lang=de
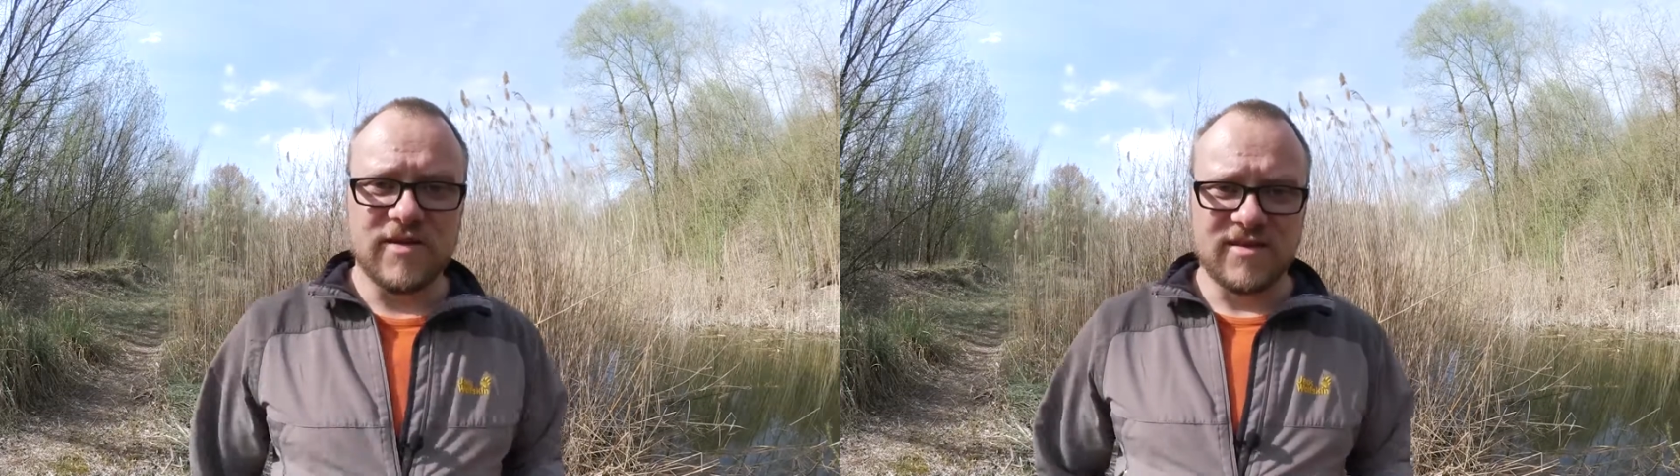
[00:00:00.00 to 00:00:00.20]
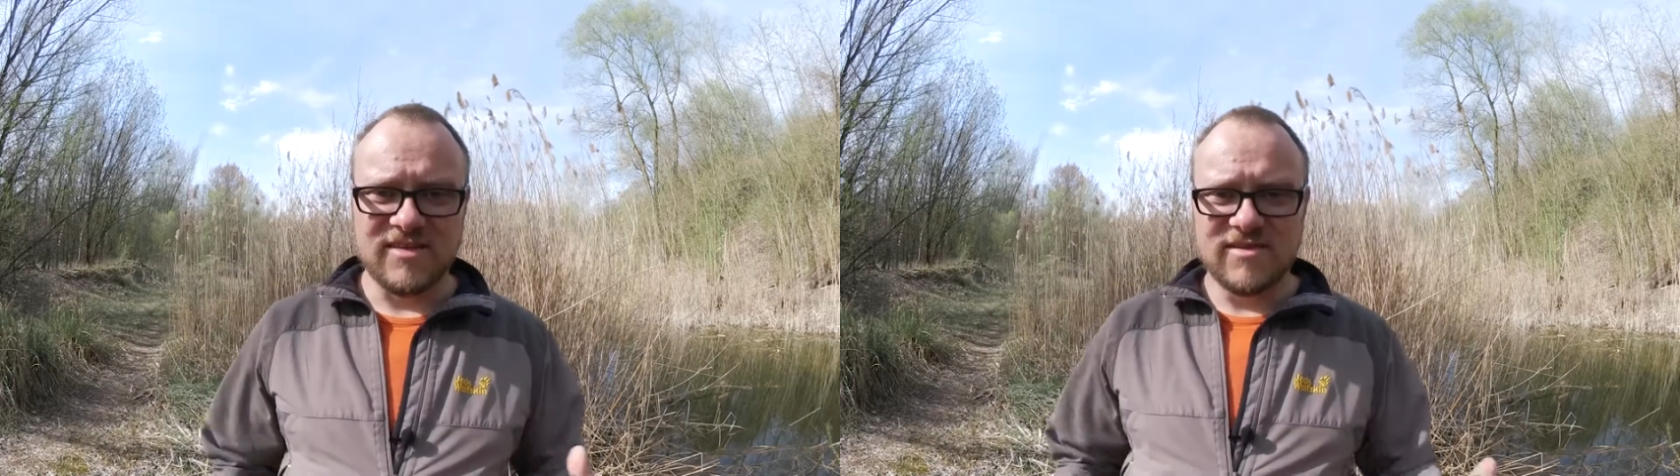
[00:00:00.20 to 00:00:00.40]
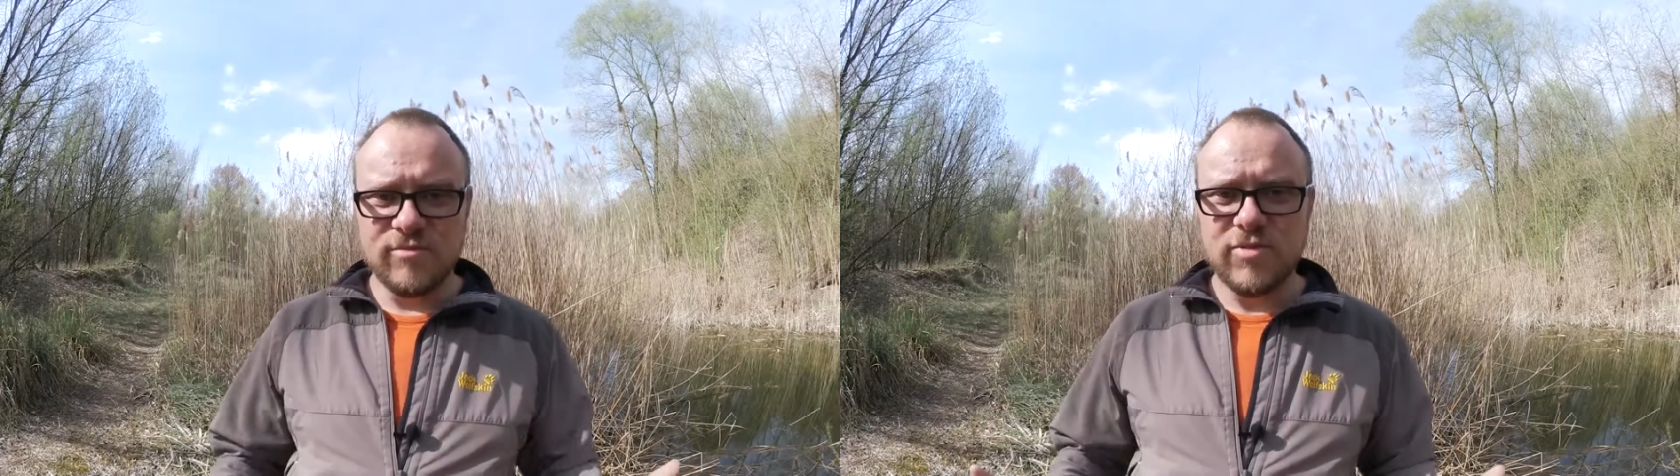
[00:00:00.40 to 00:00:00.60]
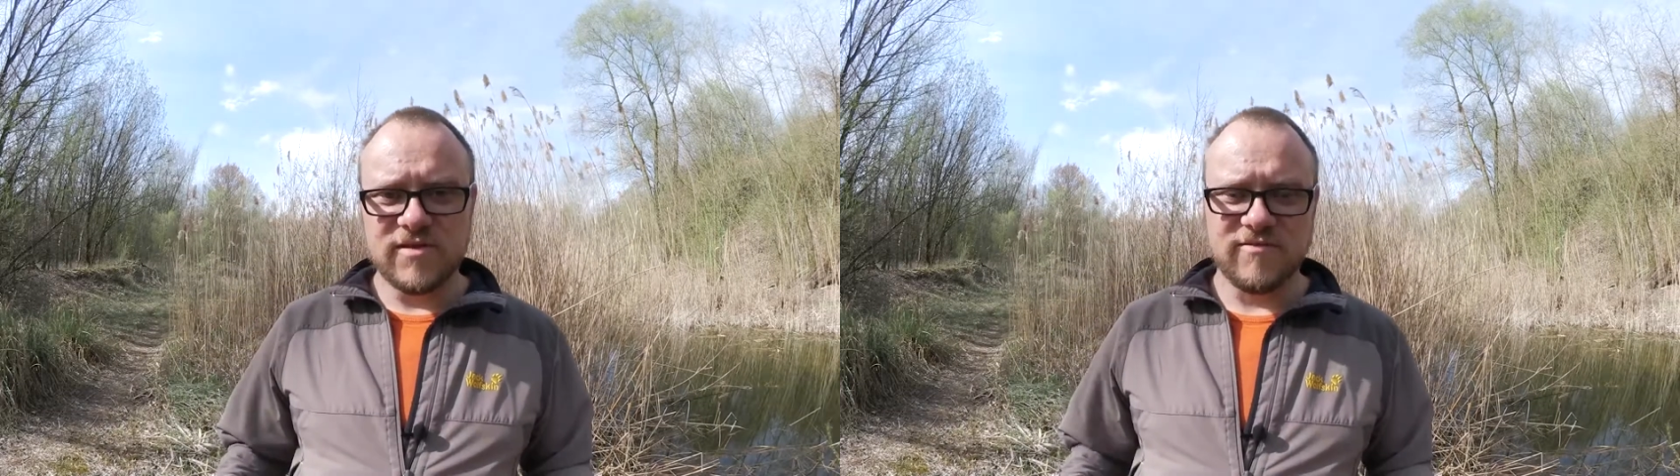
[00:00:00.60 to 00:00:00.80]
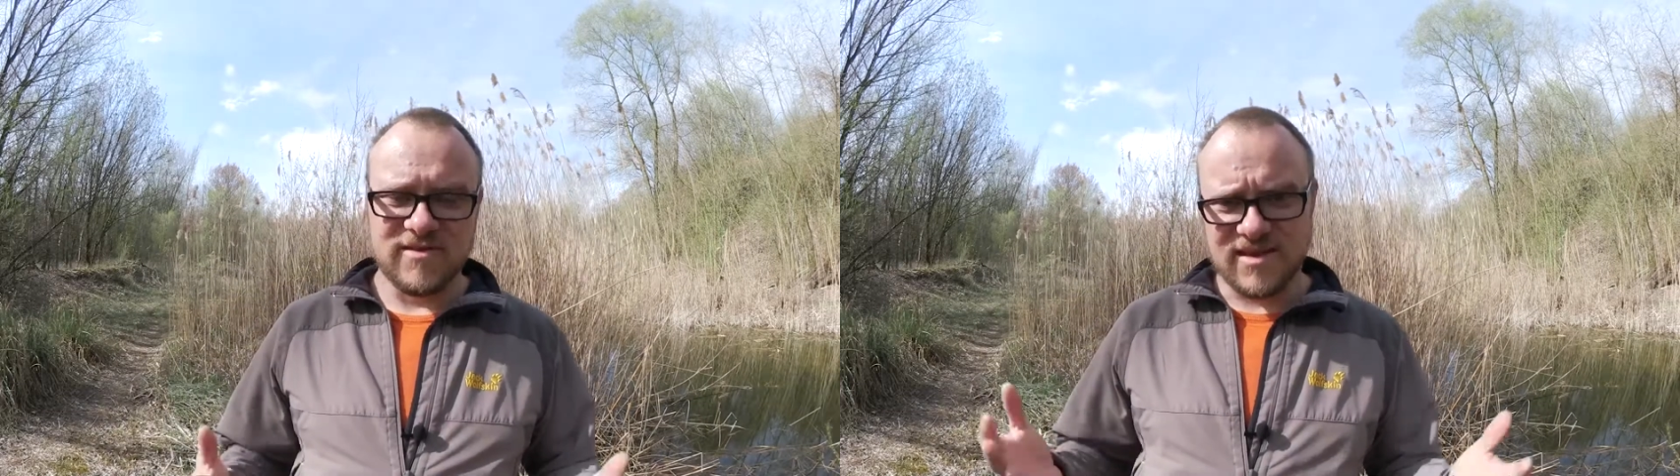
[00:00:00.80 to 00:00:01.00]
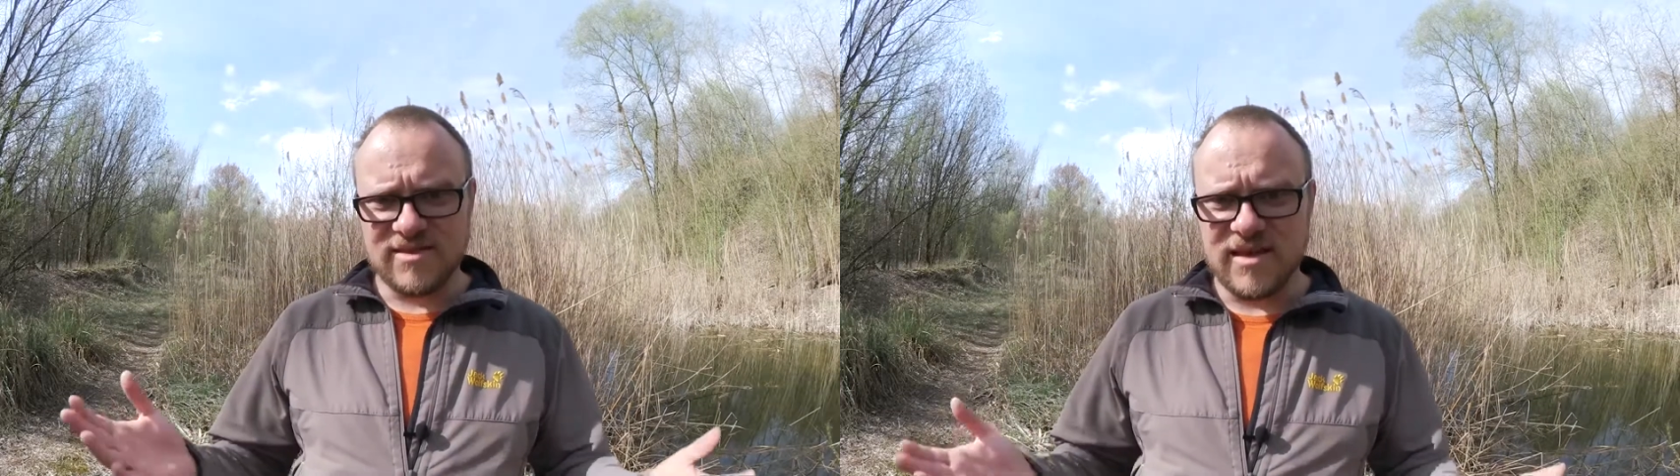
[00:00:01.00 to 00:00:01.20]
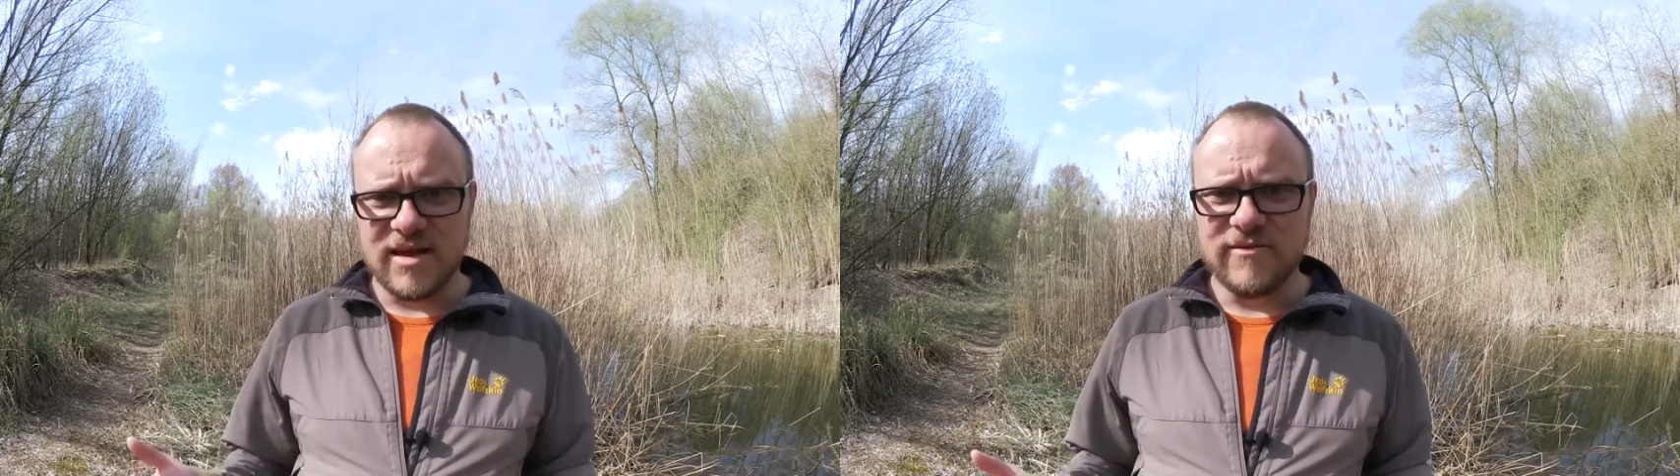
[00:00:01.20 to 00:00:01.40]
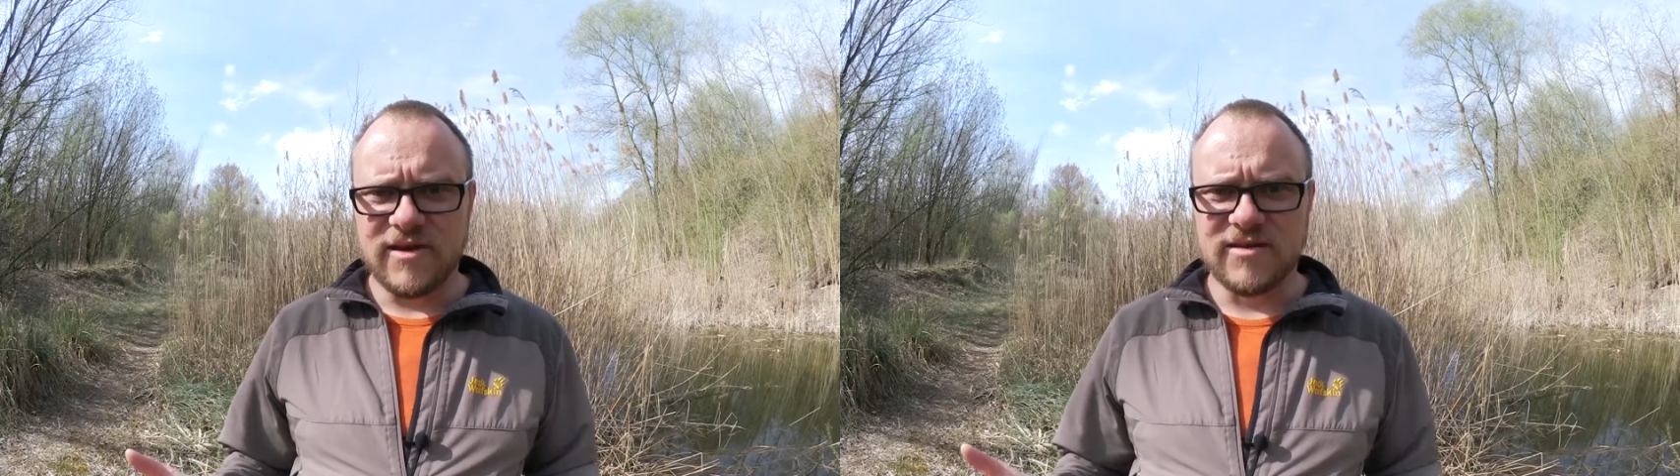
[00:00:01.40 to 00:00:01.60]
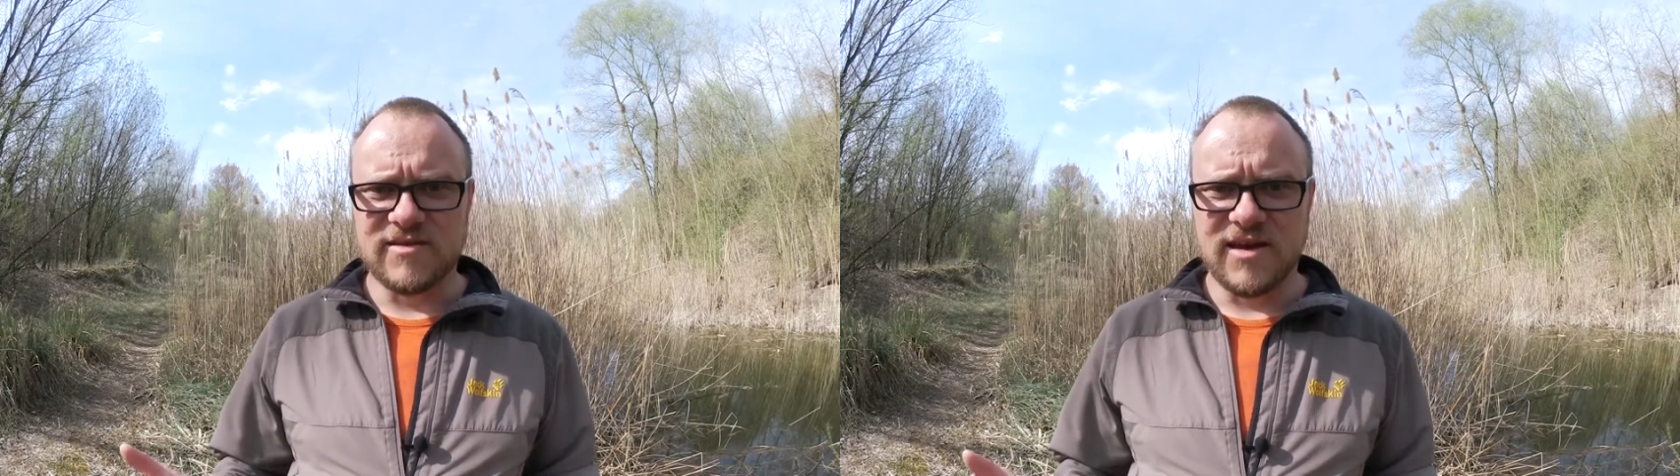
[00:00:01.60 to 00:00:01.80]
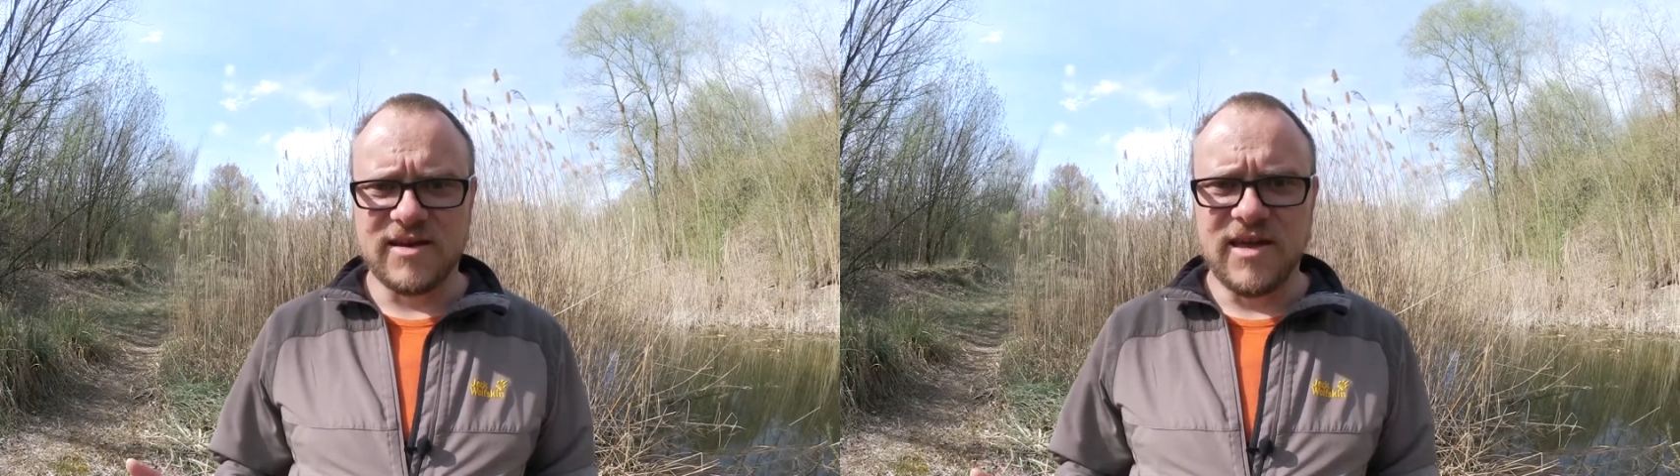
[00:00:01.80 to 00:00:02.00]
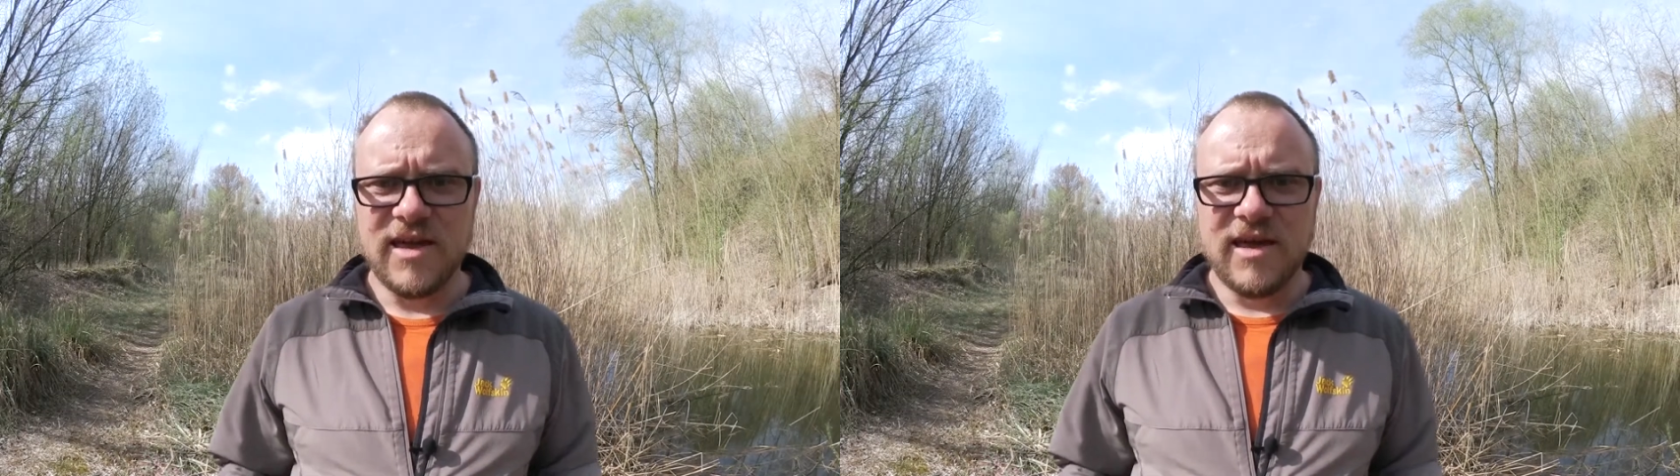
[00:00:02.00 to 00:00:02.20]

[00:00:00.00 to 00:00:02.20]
was ganz Simples, was ganz Einfaches sein.